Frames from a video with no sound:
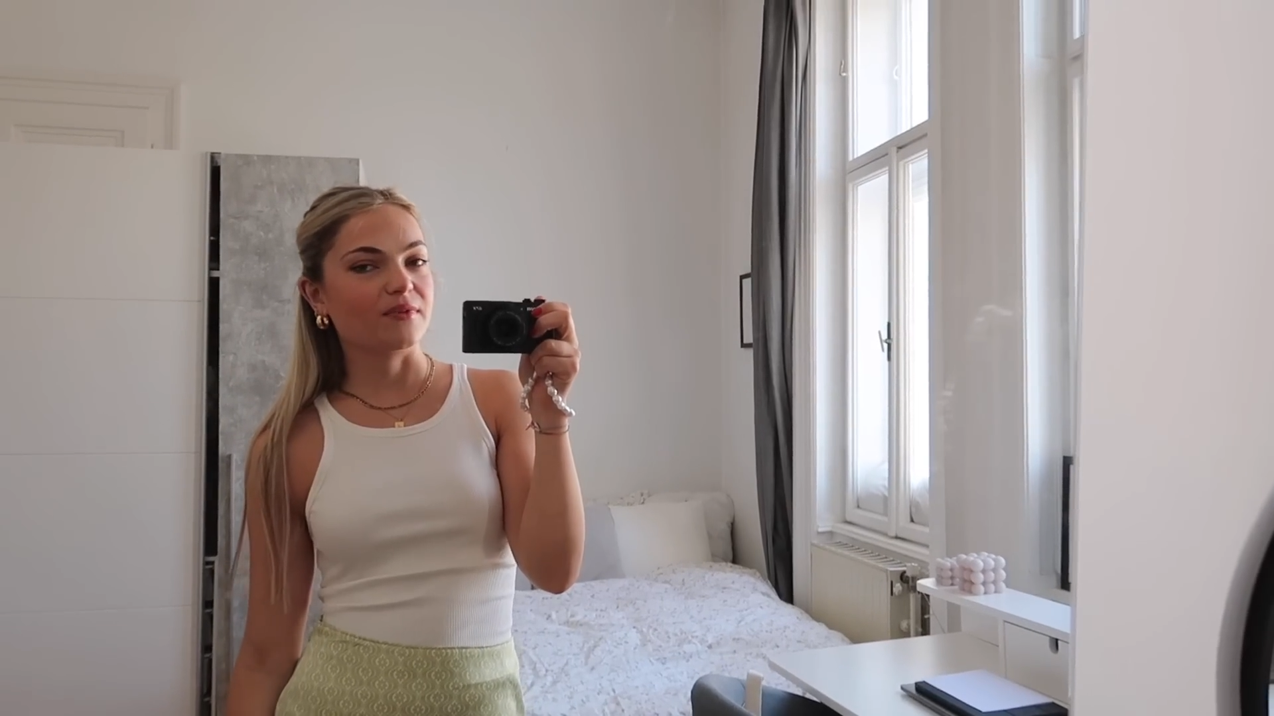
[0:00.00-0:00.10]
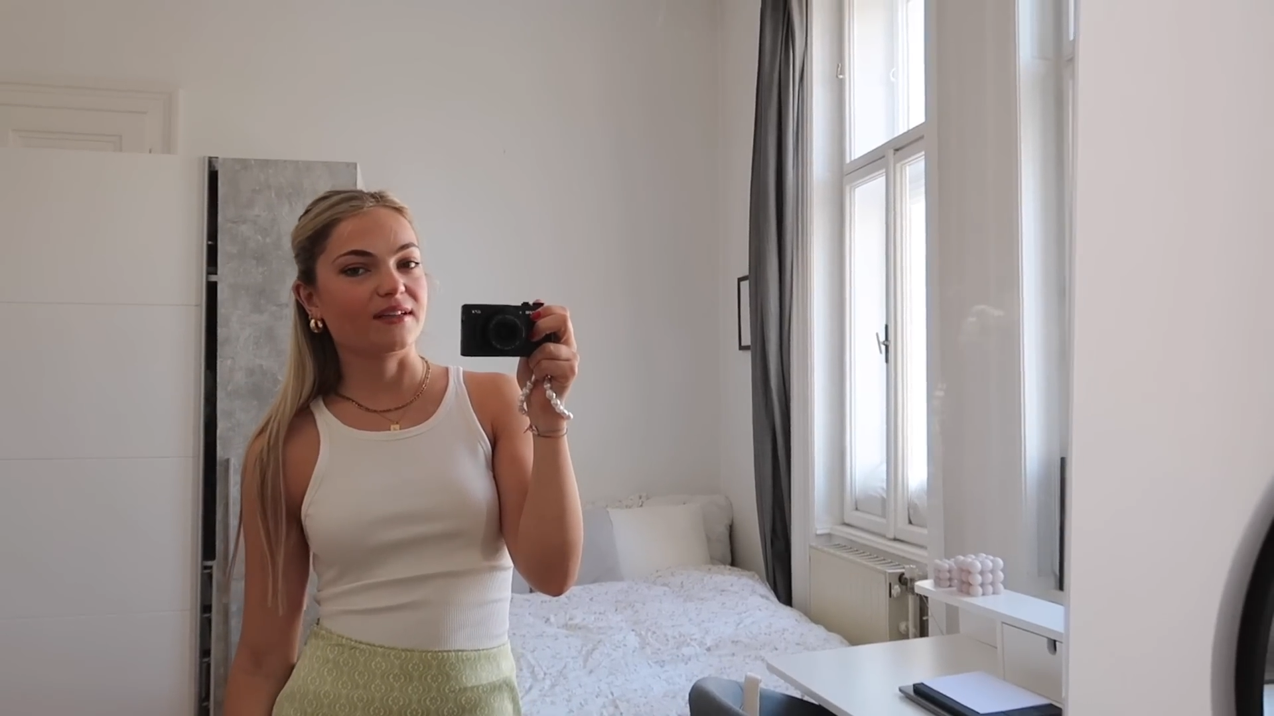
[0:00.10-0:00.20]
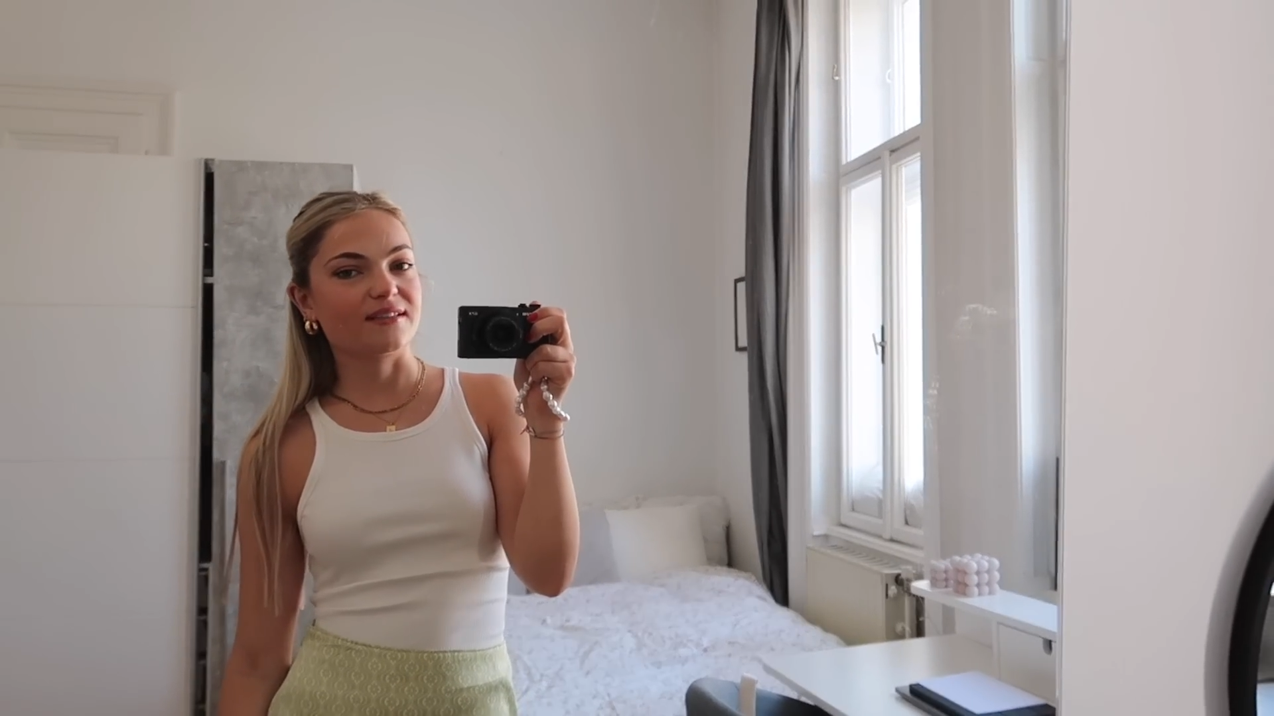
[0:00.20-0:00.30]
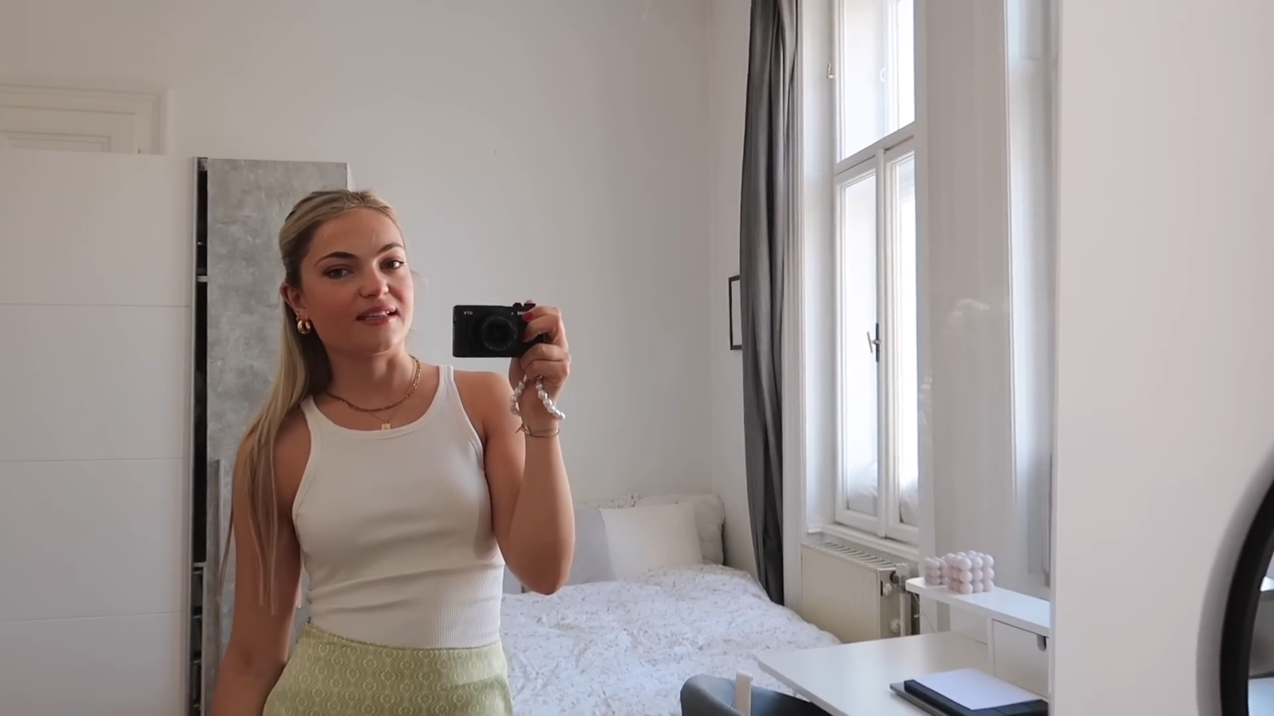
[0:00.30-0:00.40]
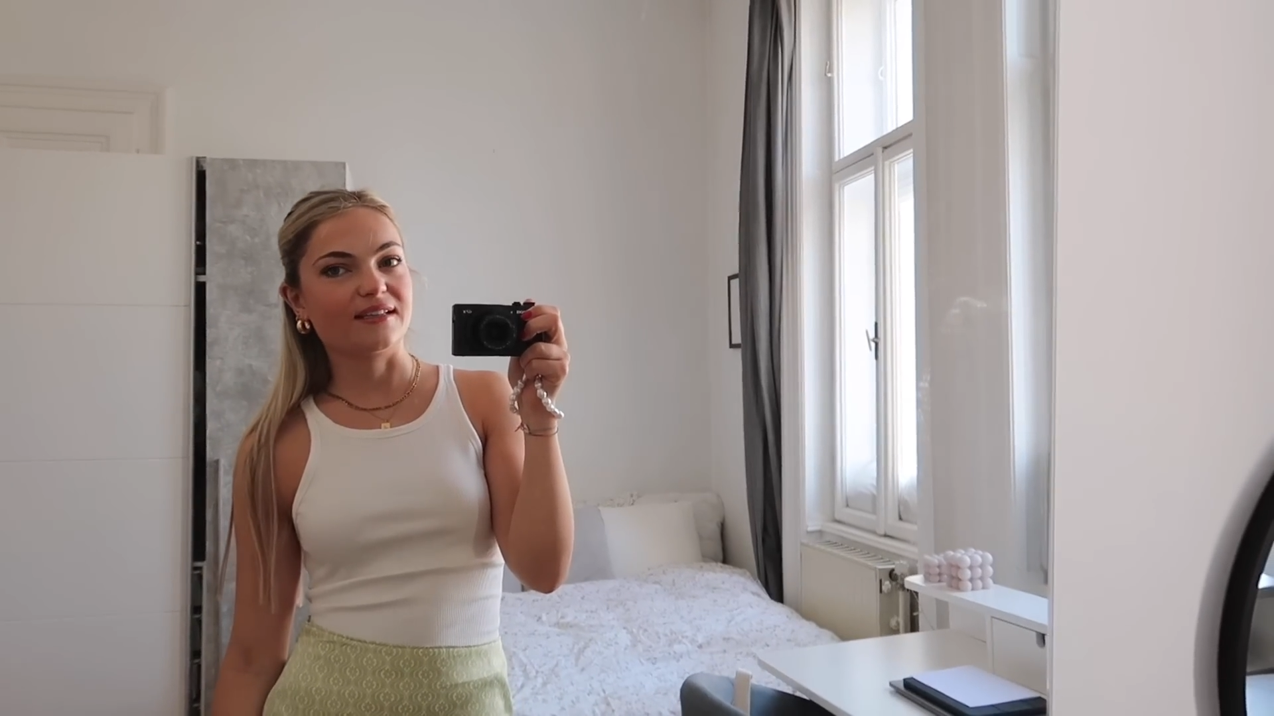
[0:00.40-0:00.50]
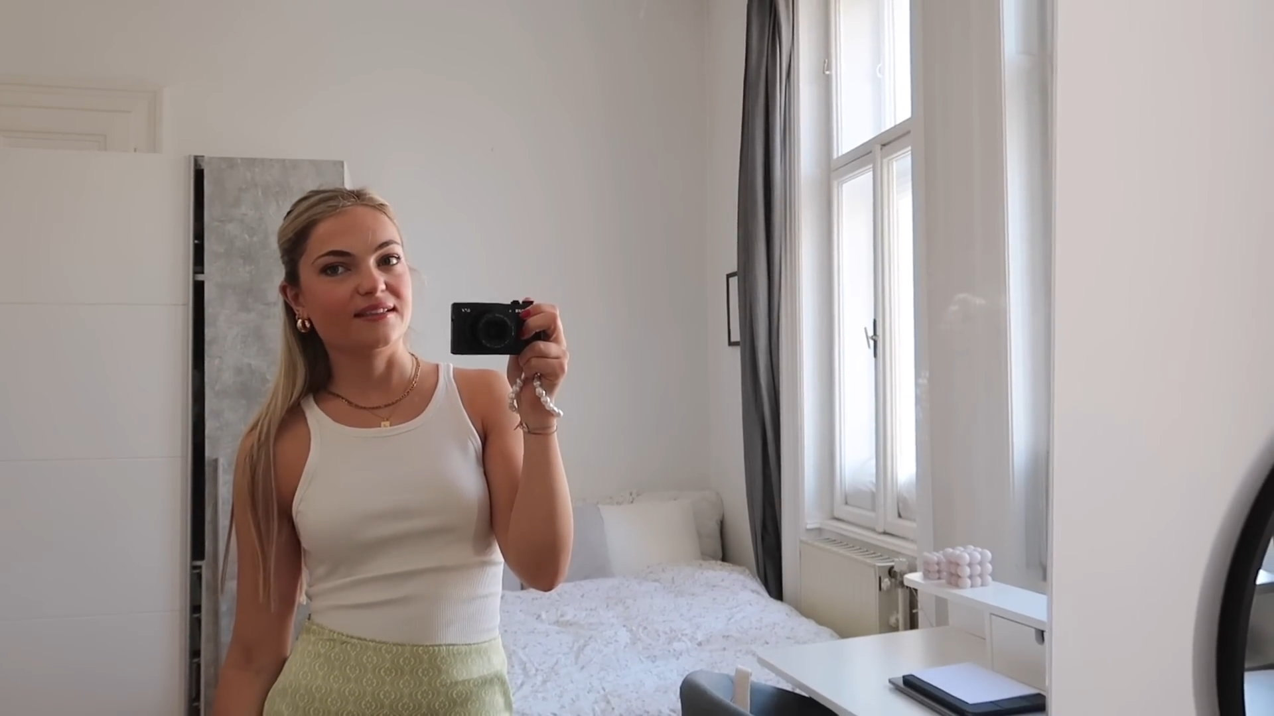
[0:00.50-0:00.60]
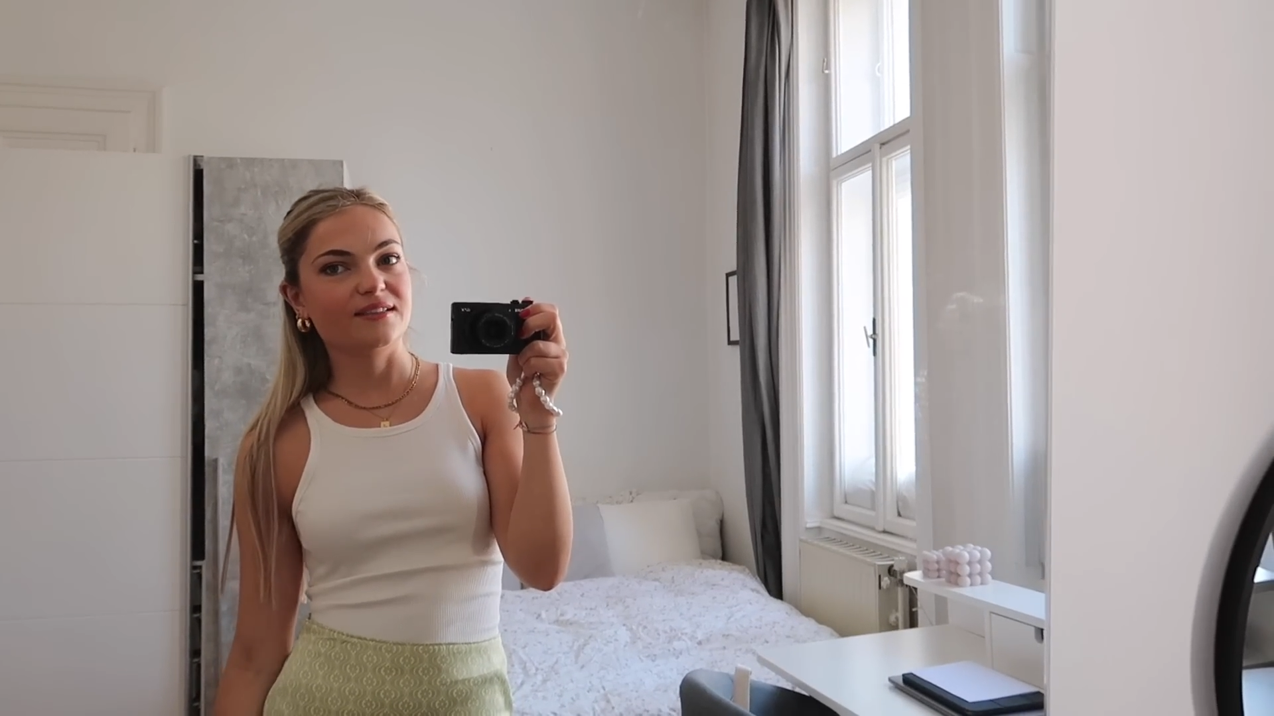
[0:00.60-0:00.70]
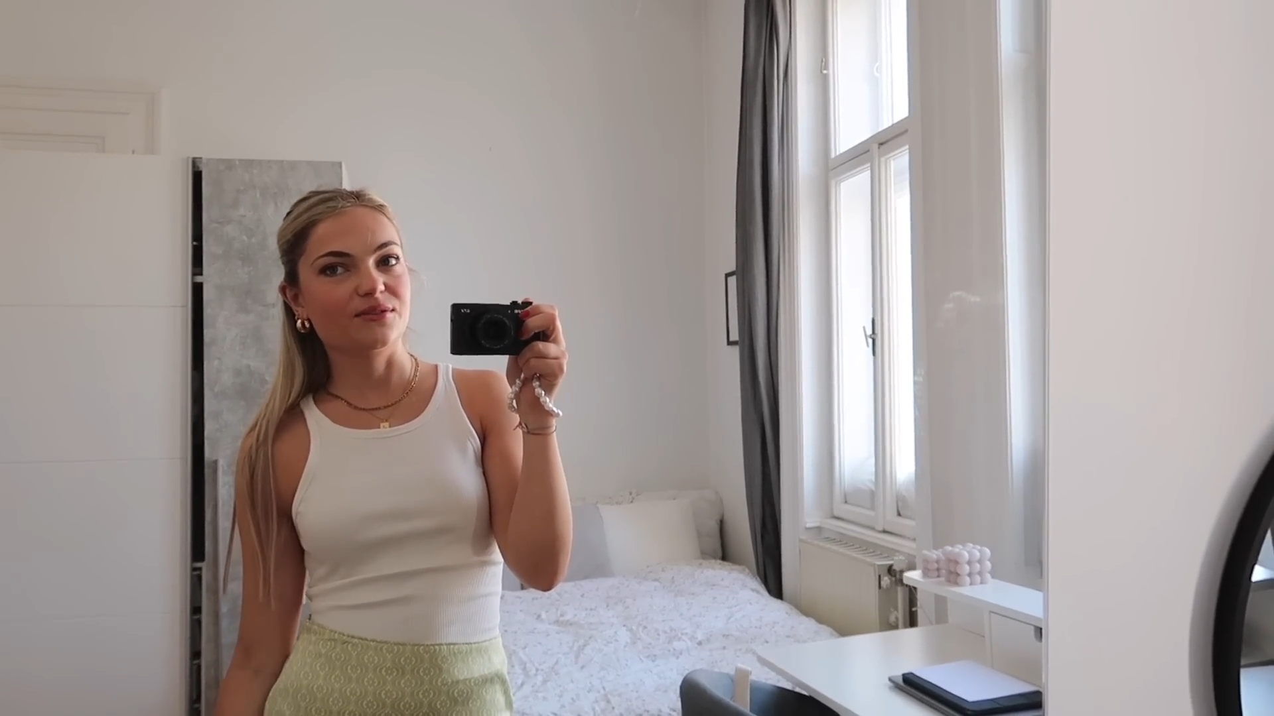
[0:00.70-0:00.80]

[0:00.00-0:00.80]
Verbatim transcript: mir ganz ehrlich,